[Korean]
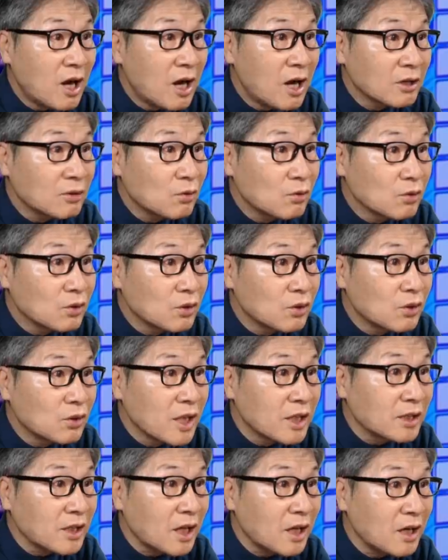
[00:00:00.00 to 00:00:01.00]

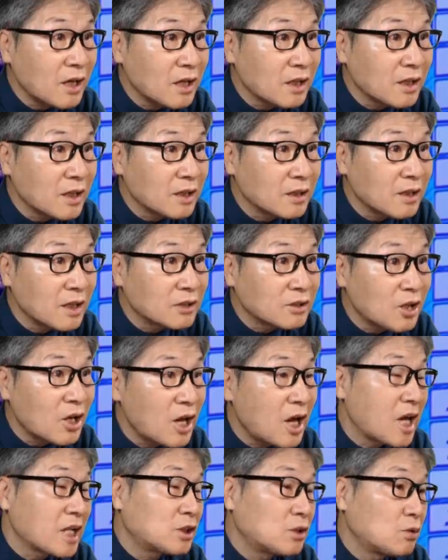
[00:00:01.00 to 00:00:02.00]
하동연의 탈락에 대해서
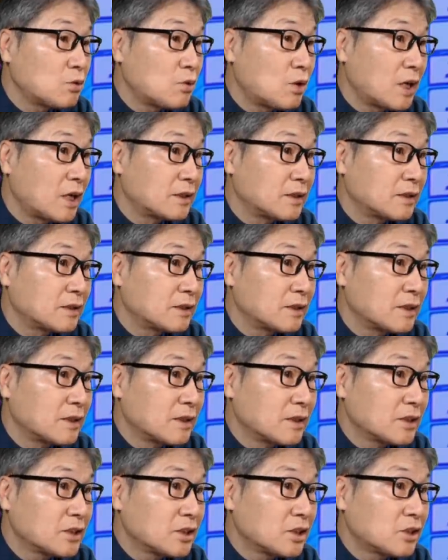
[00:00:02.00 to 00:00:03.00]
아쉬워하는
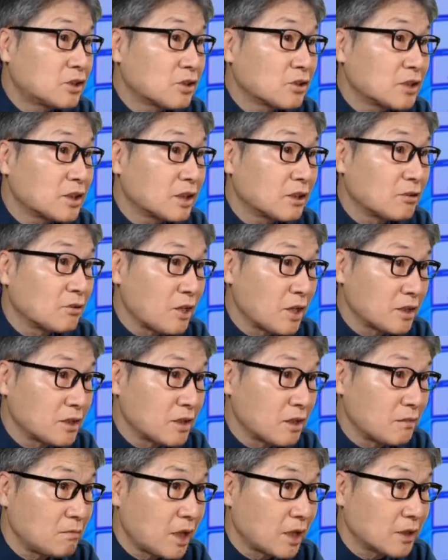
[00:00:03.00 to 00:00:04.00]
시청자도
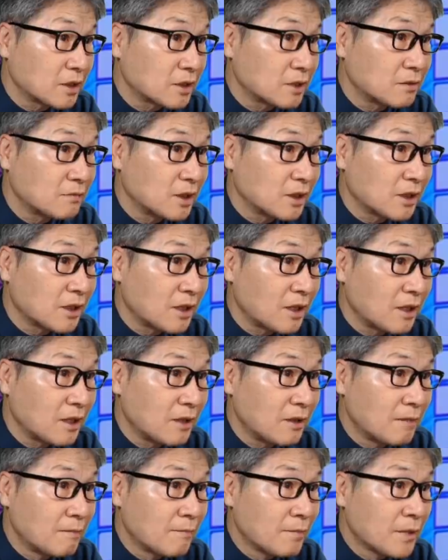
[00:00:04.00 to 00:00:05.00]
굉장히 많았습니다.
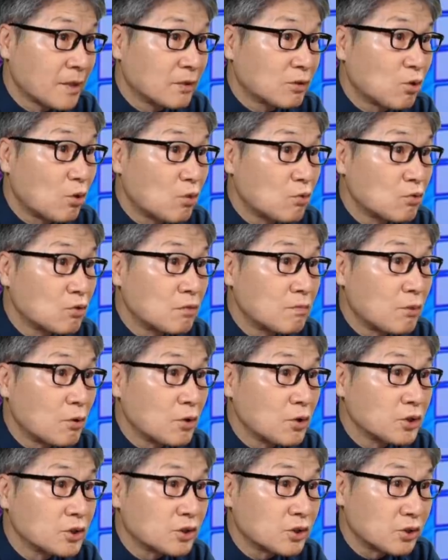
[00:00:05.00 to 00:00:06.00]

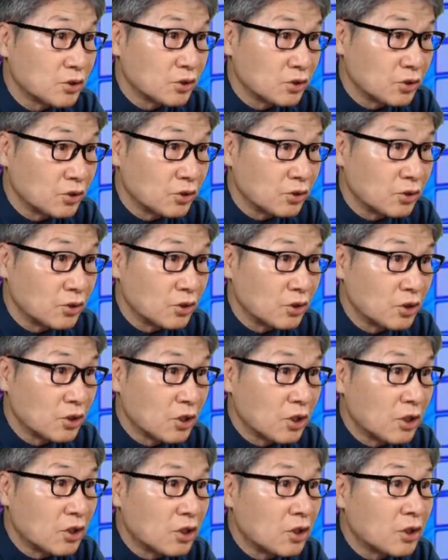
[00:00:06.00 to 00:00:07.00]
동굴보이스,
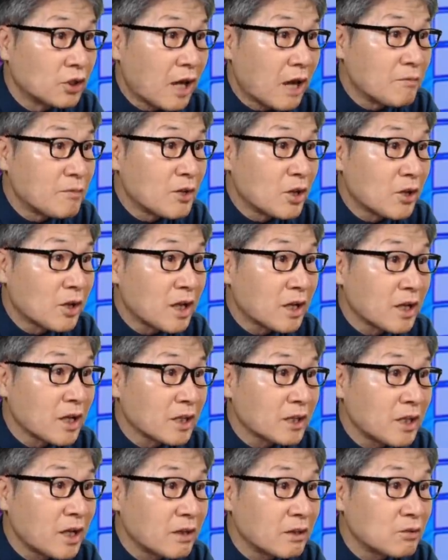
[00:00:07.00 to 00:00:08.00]
어, 라면 가게
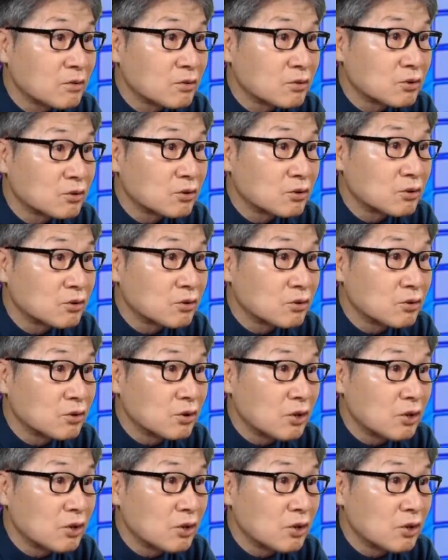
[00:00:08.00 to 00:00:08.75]
테리우스